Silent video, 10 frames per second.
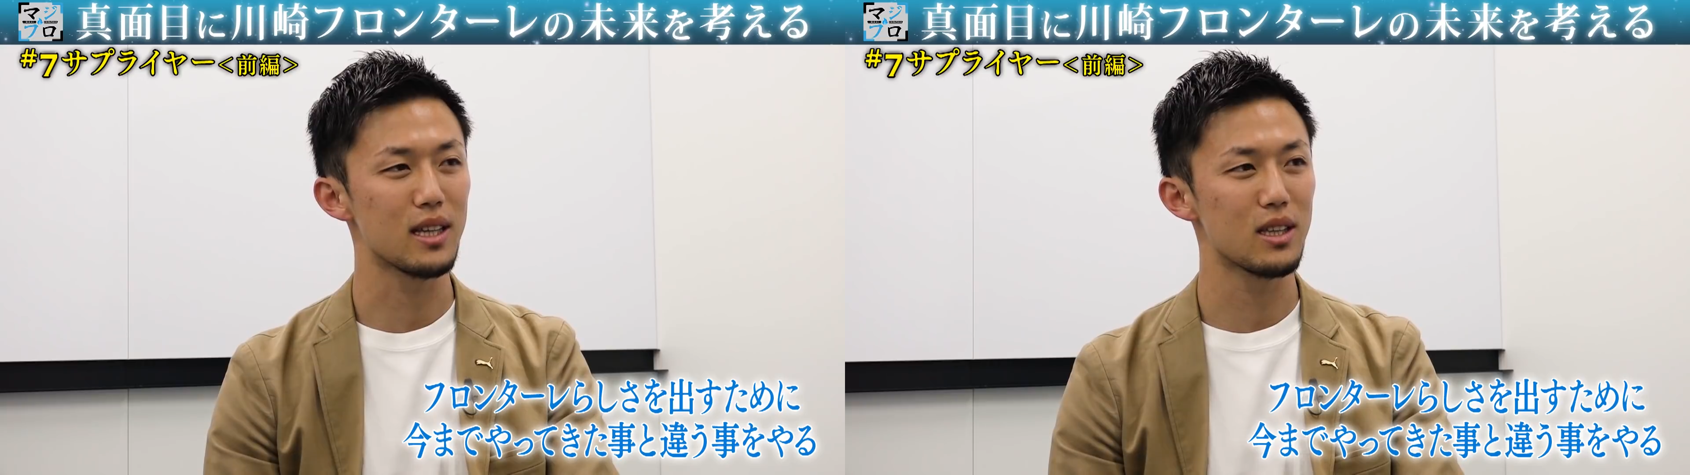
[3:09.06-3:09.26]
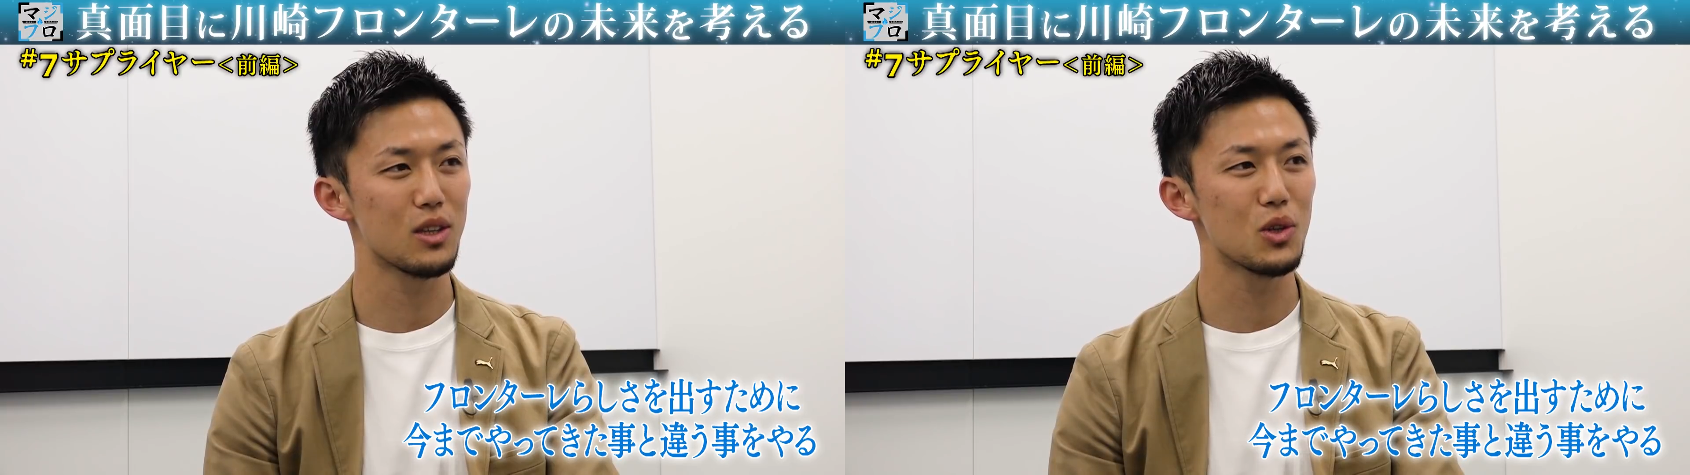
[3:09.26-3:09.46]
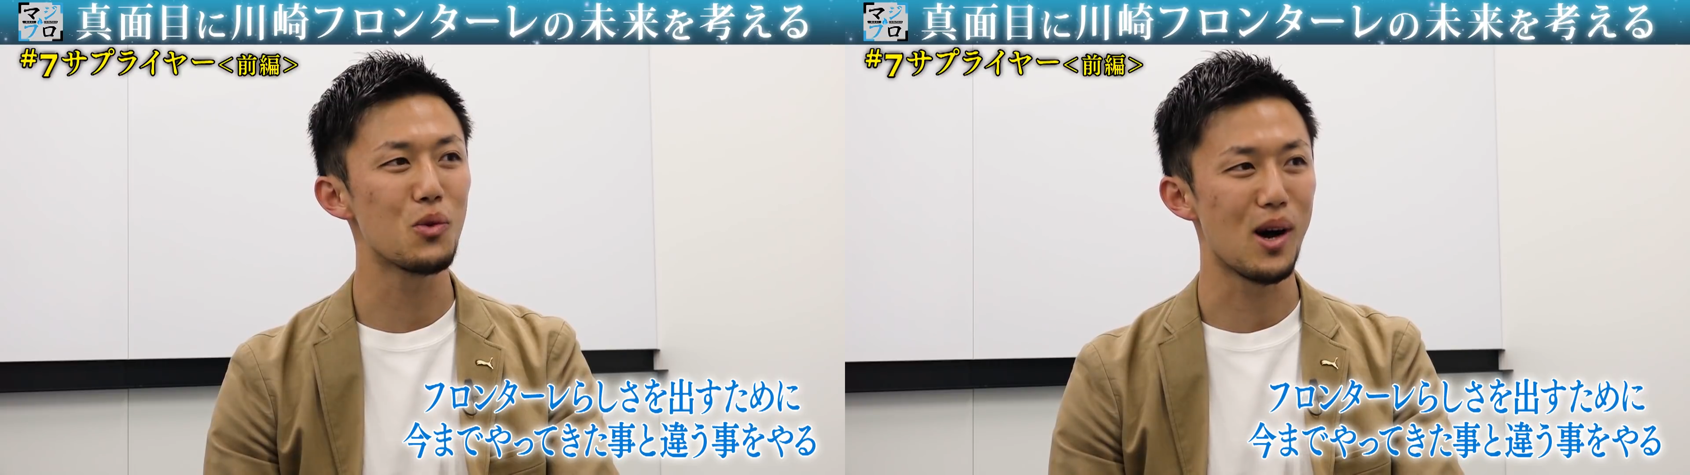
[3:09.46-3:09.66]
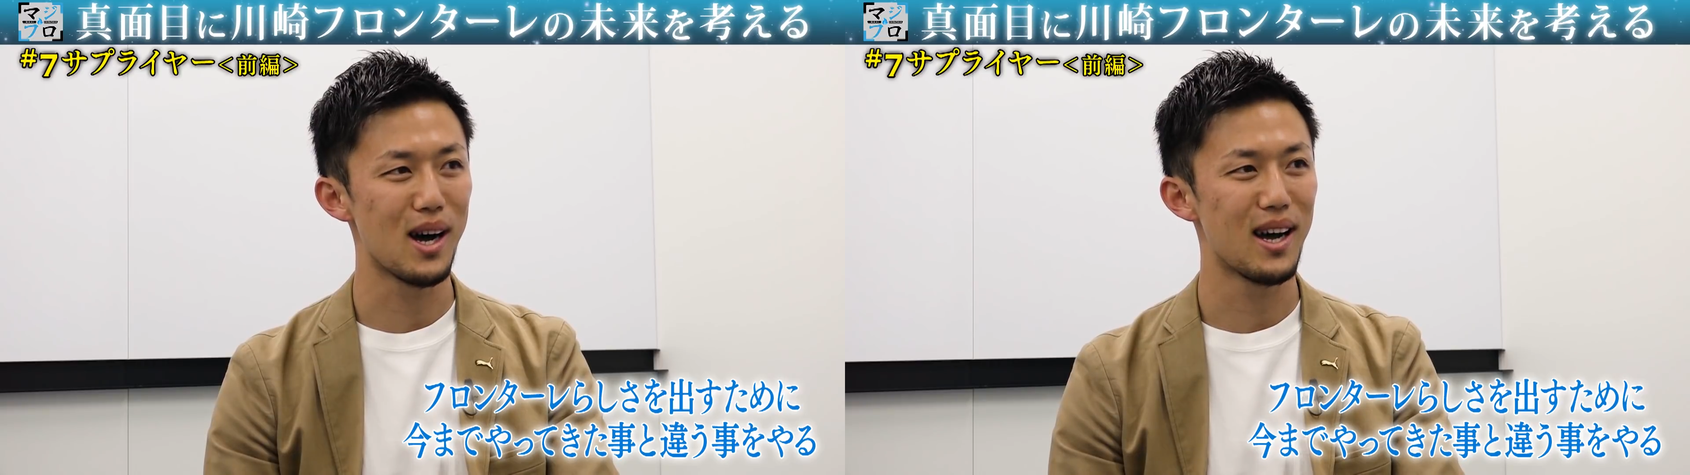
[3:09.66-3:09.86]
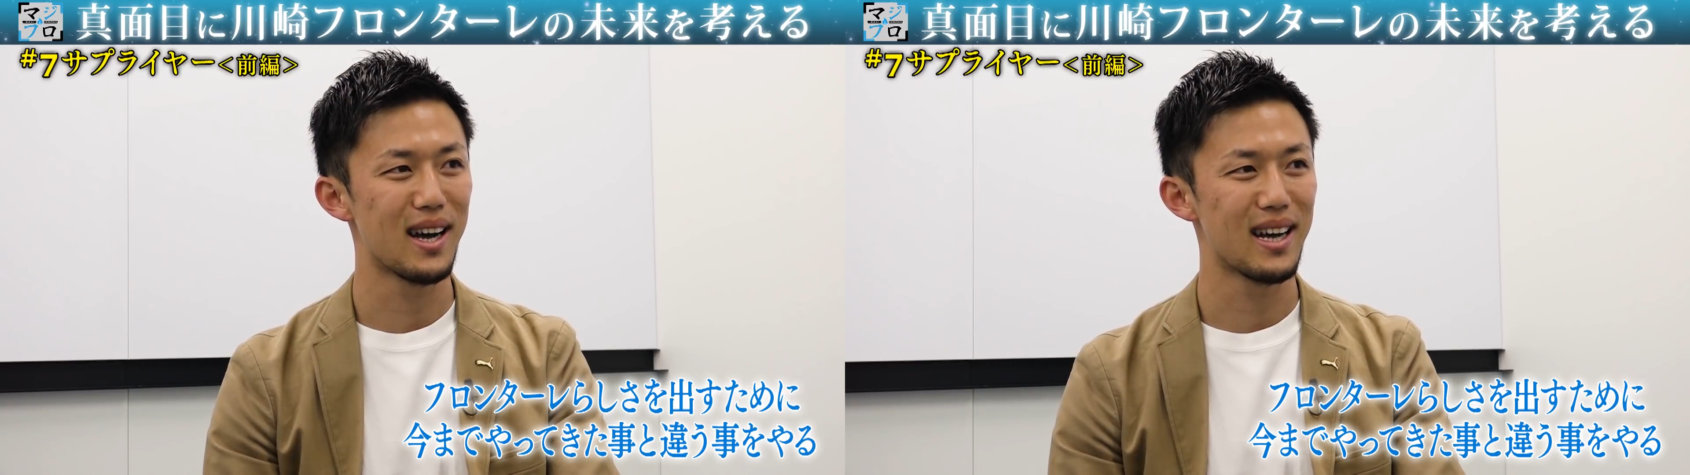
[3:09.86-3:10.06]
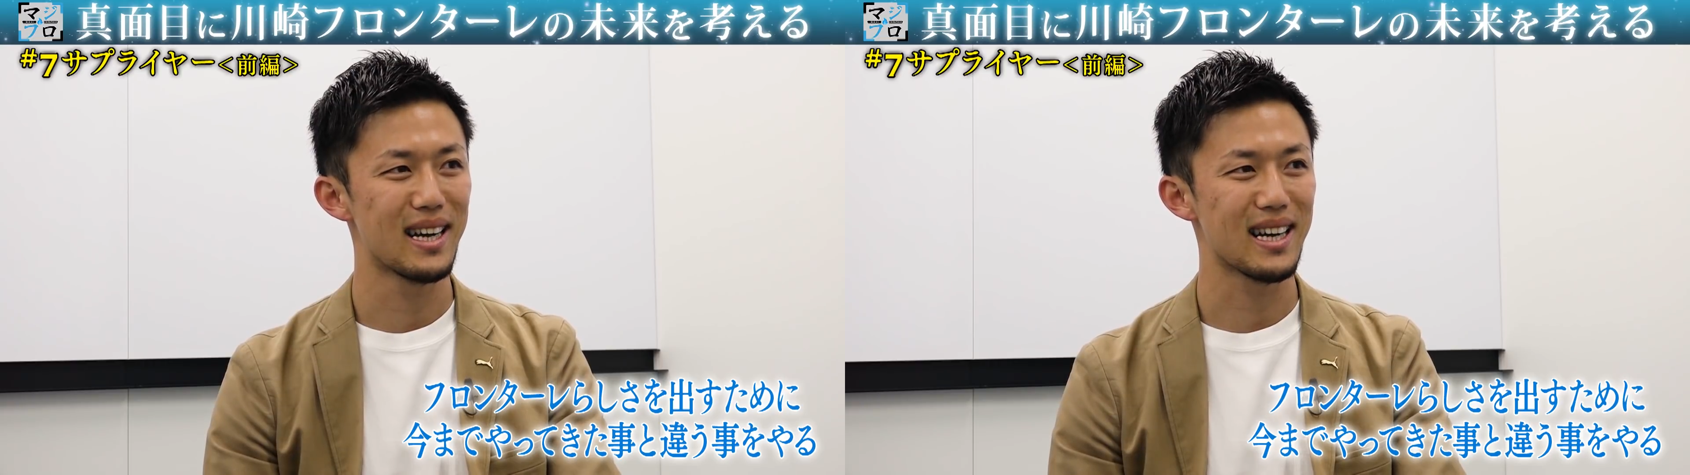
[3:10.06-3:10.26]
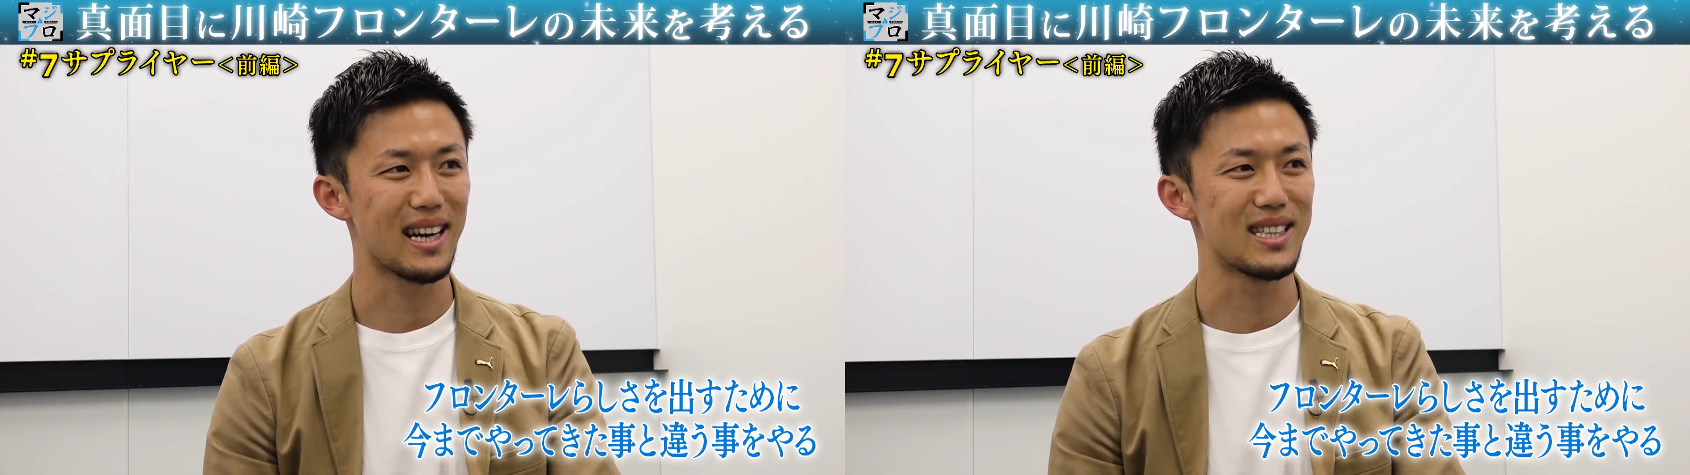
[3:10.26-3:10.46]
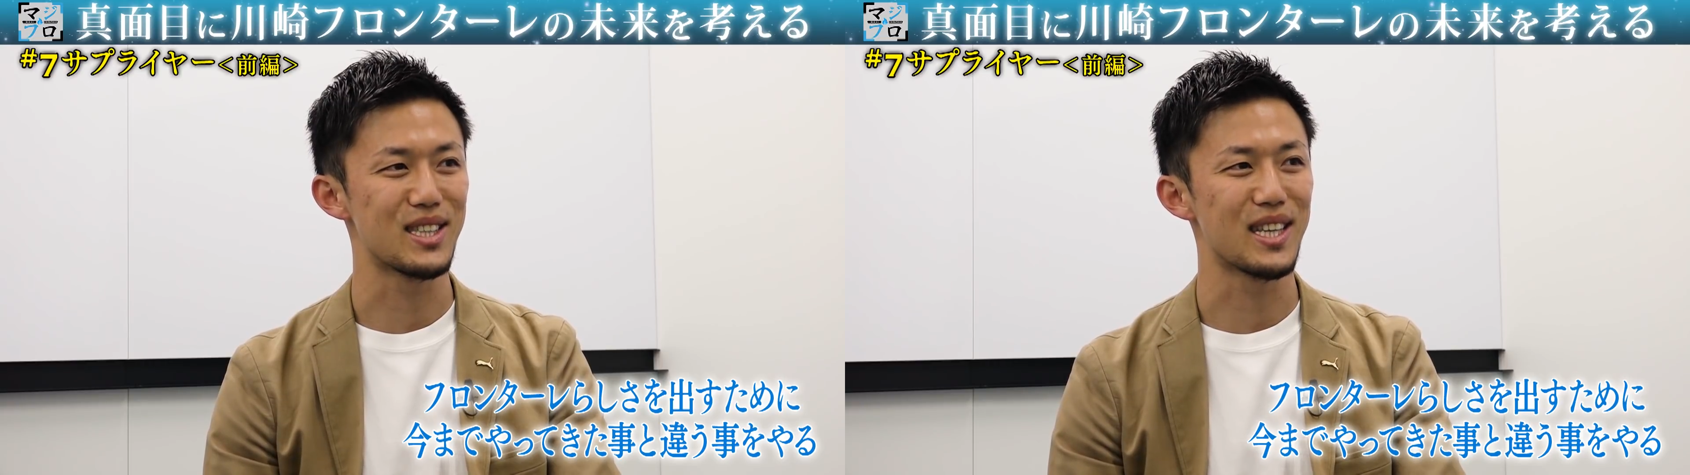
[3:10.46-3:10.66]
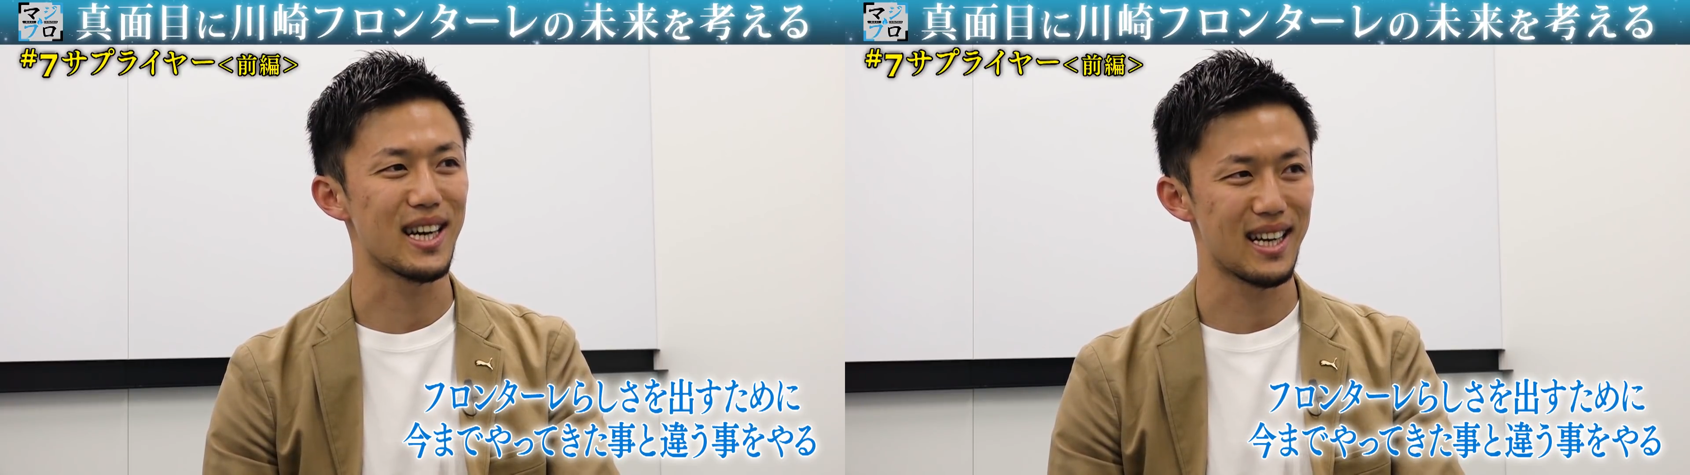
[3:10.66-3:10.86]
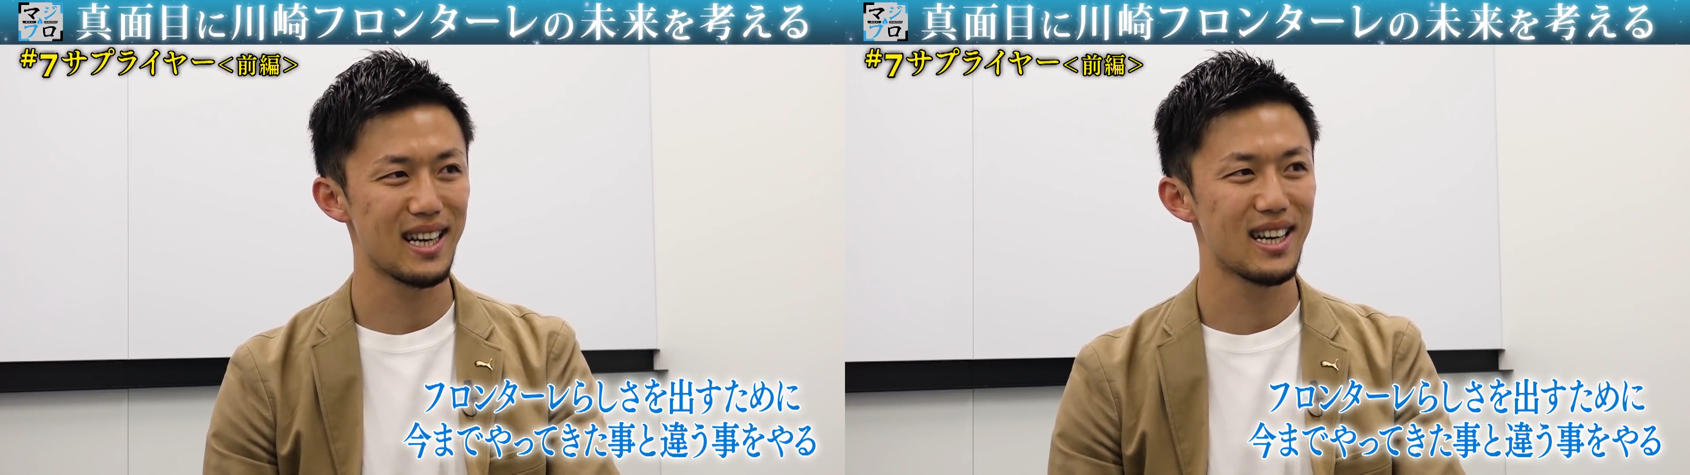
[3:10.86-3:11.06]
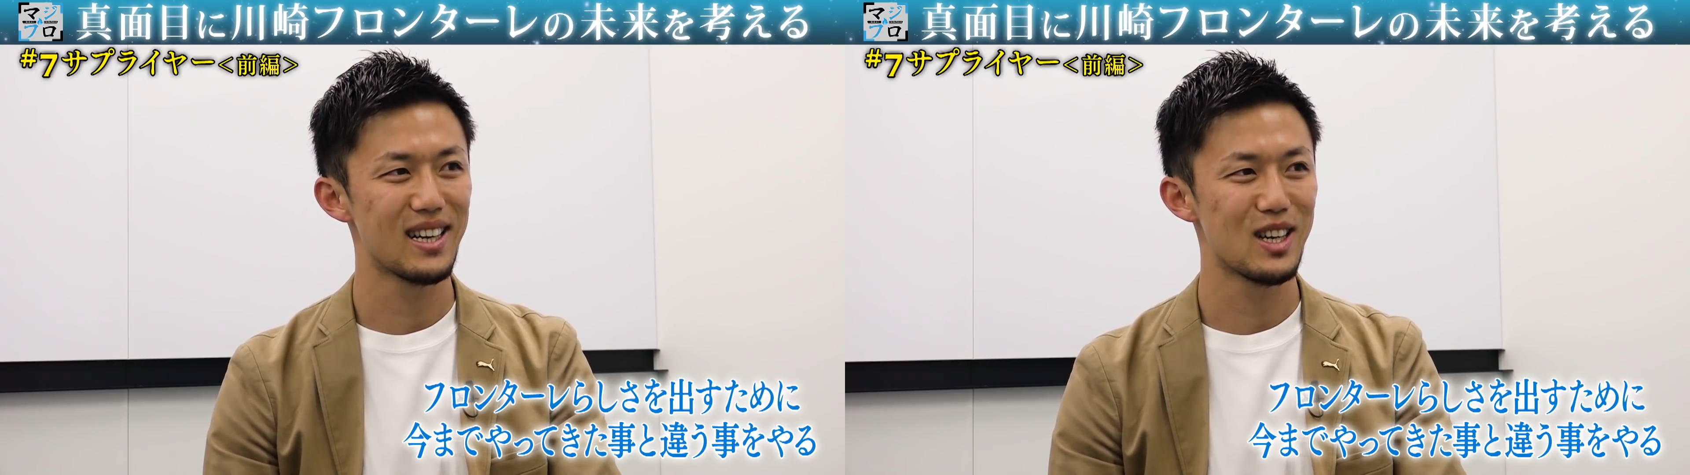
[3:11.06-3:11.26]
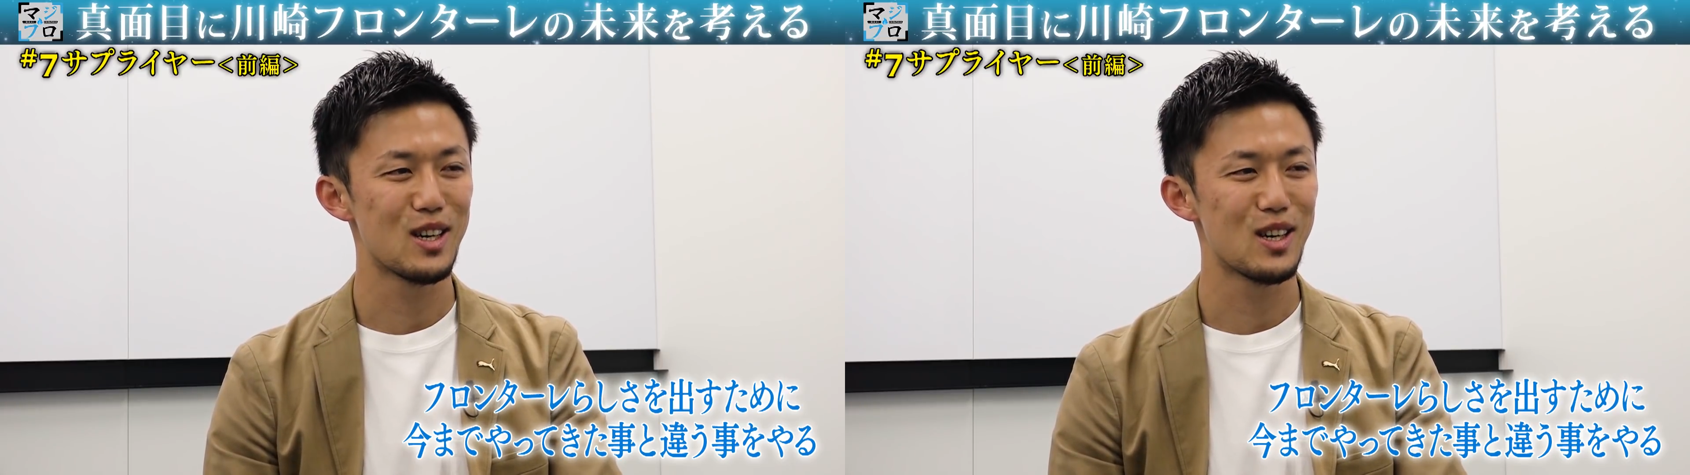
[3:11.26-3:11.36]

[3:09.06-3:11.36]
なっていうのは感じながら